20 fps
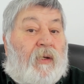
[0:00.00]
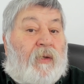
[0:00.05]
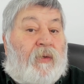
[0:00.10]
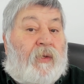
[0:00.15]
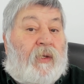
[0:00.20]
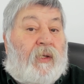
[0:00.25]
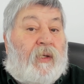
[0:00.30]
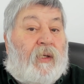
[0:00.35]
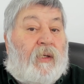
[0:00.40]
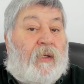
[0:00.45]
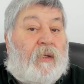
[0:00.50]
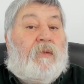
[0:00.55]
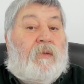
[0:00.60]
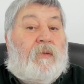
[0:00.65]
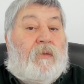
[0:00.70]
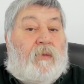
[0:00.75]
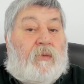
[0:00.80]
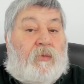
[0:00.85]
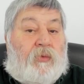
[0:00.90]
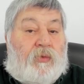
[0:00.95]
adayı
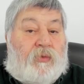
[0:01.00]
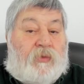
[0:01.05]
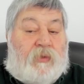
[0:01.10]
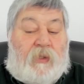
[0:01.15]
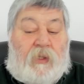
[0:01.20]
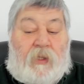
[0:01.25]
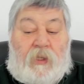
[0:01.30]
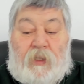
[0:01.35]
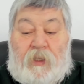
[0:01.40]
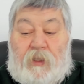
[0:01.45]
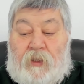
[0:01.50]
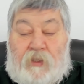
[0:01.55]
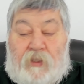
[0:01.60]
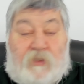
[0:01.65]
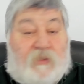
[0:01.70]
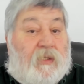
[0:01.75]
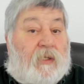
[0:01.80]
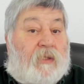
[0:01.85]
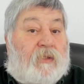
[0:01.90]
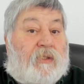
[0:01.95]
gösterilen
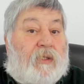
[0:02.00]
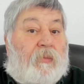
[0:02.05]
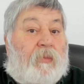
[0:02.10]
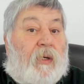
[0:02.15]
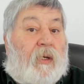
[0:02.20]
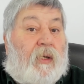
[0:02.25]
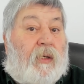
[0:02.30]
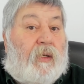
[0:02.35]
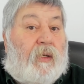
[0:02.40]
Hasan Cemal